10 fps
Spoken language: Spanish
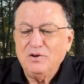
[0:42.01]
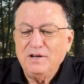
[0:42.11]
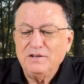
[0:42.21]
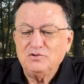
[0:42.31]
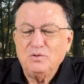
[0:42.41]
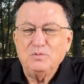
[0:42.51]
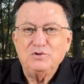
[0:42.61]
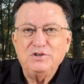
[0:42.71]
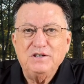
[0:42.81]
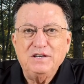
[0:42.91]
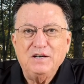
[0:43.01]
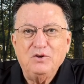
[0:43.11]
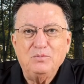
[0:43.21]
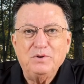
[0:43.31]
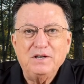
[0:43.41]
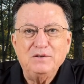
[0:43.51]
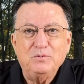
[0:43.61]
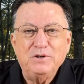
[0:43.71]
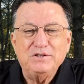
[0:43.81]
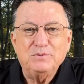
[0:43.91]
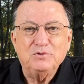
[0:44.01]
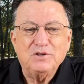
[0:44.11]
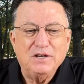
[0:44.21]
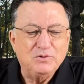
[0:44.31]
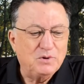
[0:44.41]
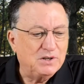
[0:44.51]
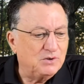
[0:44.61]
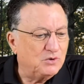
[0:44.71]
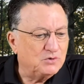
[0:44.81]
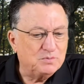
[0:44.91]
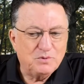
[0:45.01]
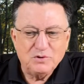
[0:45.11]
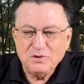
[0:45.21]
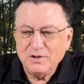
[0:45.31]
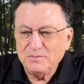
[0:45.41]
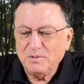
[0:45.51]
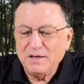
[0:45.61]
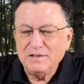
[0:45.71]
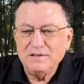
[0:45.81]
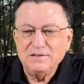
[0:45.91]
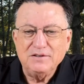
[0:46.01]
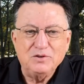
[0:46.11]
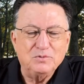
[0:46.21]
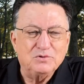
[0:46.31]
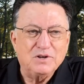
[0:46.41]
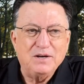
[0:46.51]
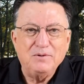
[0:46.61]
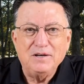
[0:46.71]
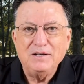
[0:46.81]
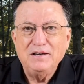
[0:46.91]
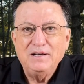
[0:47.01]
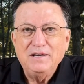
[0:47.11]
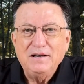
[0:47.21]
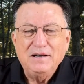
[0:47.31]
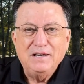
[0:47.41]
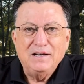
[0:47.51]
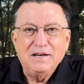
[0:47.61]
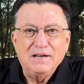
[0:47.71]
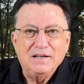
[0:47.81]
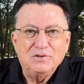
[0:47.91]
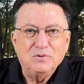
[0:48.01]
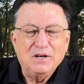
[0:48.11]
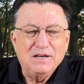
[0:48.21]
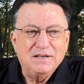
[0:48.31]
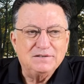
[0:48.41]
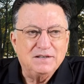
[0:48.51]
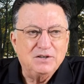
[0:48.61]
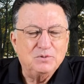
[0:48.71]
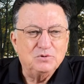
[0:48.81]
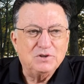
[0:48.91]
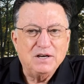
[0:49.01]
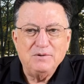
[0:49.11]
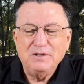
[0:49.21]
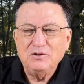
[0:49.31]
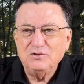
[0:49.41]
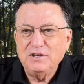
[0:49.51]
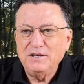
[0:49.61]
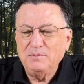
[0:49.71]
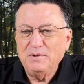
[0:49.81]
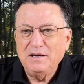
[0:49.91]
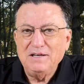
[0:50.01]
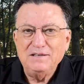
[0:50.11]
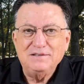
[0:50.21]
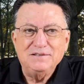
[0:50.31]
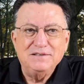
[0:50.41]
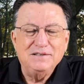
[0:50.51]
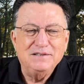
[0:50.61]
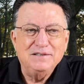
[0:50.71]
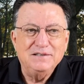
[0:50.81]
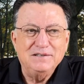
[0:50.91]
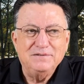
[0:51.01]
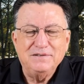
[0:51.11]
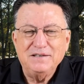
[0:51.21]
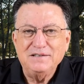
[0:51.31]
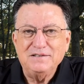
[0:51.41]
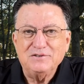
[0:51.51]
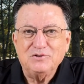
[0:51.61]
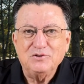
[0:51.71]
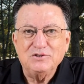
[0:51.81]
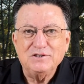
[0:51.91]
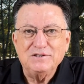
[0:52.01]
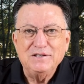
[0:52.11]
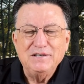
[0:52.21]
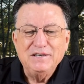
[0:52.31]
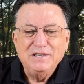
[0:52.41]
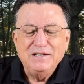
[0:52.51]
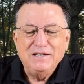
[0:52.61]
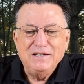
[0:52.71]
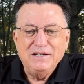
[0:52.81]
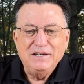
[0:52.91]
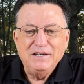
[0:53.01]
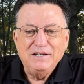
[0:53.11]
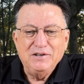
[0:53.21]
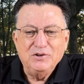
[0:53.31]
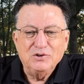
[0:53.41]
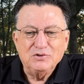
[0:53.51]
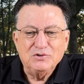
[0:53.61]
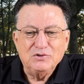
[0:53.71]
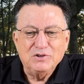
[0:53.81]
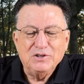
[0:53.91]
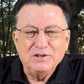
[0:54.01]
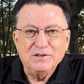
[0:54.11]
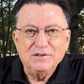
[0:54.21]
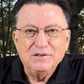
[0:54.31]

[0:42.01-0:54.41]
es como si el hombre anduviese buscando a Dios por todas partes y lo buscaba en la naturaleza y lo buscaba en los animales y en diferentes cosas. Y, Dios eh,